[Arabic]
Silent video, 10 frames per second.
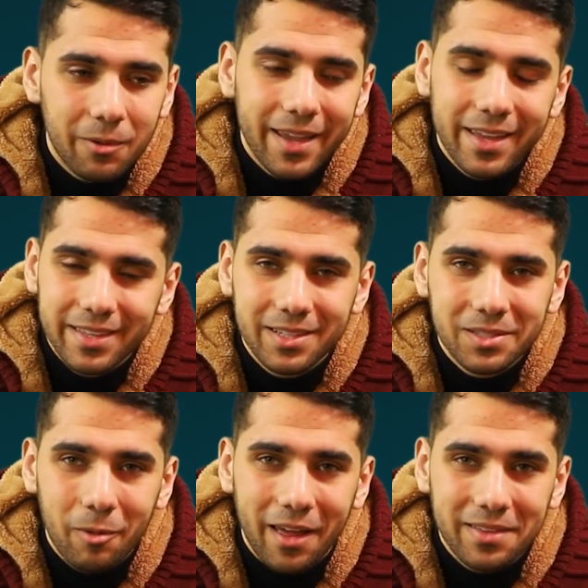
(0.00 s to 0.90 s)
انا anyway, هذه
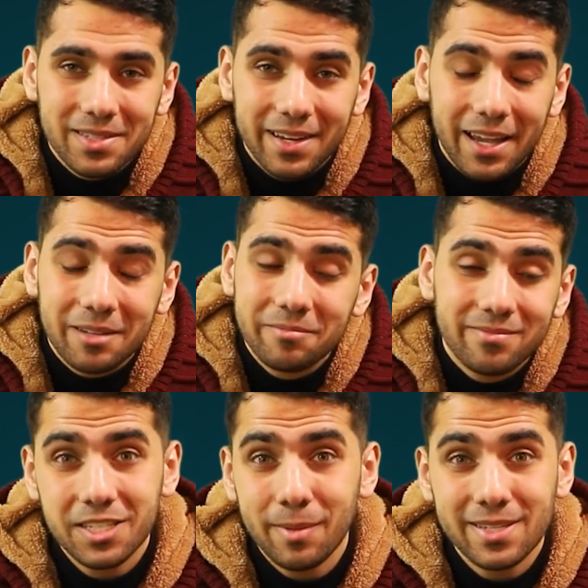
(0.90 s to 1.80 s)
قصه الملاحظه السريعه
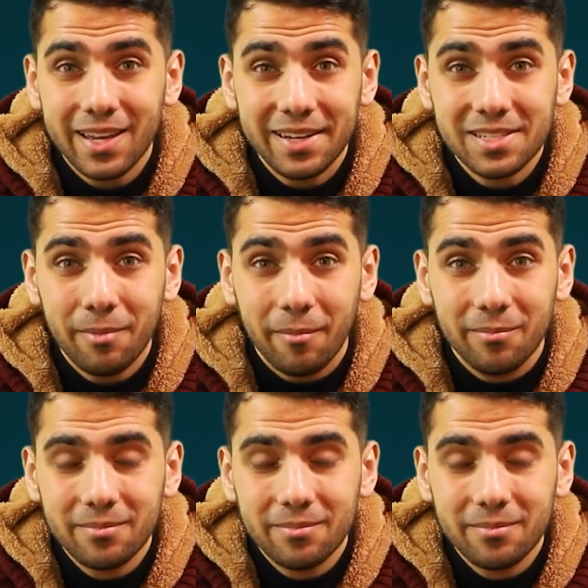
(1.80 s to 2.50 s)
اسمها سريع لسبب